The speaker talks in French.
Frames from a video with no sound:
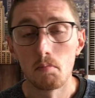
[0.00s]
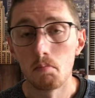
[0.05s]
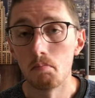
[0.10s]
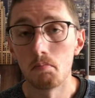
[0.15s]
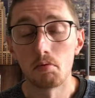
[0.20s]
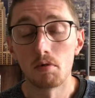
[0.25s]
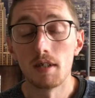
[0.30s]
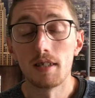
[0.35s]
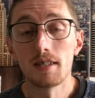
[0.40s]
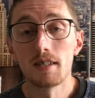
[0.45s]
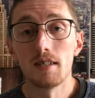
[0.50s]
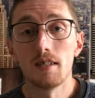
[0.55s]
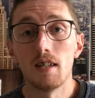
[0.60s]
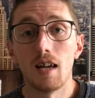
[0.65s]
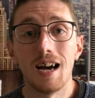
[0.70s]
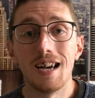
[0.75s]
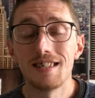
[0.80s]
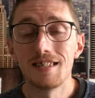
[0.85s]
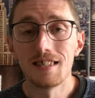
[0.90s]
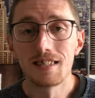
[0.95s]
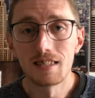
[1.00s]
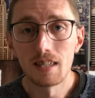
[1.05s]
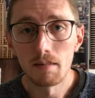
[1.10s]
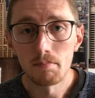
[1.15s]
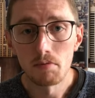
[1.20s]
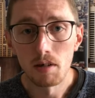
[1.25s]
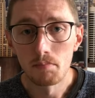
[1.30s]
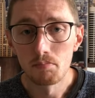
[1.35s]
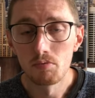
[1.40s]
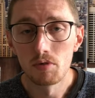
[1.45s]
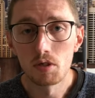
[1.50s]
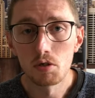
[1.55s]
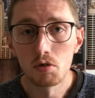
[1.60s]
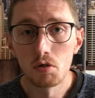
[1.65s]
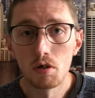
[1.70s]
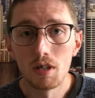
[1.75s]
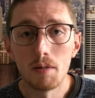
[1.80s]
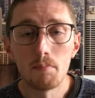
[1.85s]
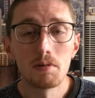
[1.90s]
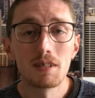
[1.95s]
Bon là c'est assez simple hein, puisque
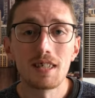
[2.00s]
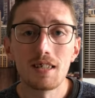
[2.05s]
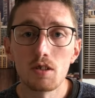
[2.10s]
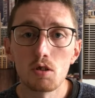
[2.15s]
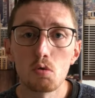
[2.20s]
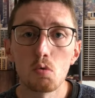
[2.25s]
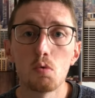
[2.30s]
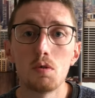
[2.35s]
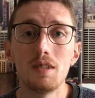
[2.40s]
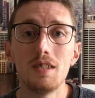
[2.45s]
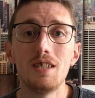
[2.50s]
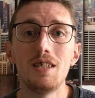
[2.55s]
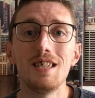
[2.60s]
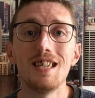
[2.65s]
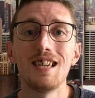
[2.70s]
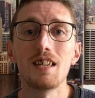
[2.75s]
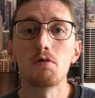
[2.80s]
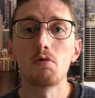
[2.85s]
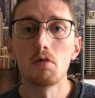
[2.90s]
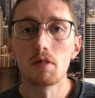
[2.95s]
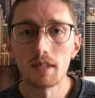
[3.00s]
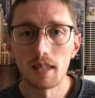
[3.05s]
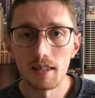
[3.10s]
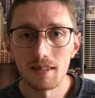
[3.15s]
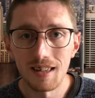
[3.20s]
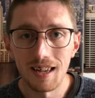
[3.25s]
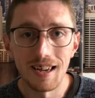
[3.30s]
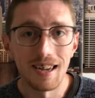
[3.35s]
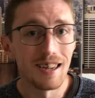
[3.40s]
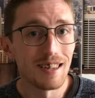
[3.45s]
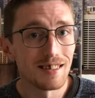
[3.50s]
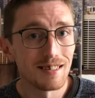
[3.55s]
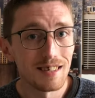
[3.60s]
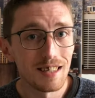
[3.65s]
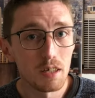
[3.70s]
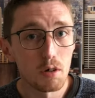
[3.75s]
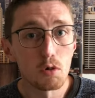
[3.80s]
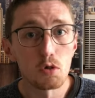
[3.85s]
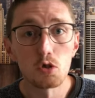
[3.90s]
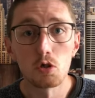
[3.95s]
l'application DJI Go 4
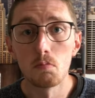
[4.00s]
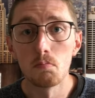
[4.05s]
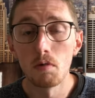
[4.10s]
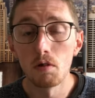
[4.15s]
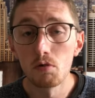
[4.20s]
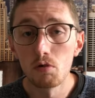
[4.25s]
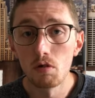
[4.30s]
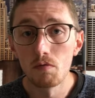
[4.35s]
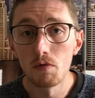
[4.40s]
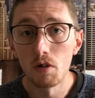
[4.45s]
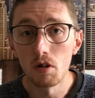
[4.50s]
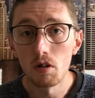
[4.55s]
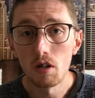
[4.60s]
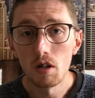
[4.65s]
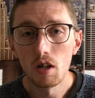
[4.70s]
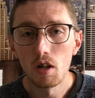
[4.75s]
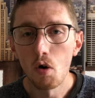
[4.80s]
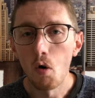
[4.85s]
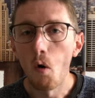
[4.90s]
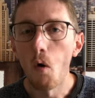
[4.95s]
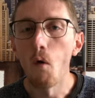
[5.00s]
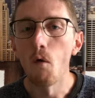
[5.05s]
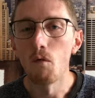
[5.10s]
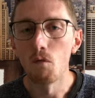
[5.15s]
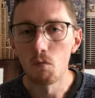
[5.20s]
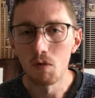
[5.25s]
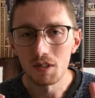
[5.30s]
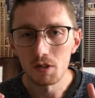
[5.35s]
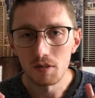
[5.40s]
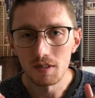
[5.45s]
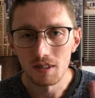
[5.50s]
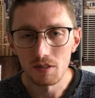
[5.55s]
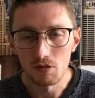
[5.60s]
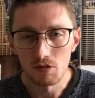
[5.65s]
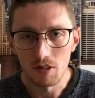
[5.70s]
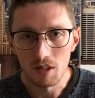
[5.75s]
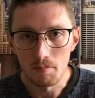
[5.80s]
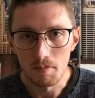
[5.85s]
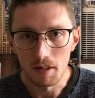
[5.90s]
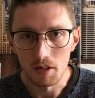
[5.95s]
intègre ce mode de vol, on voit ce que ça donne
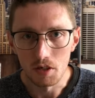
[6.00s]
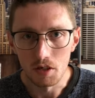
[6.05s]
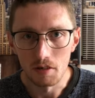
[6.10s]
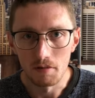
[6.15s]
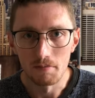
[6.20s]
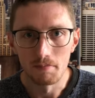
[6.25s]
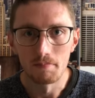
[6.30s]
en image.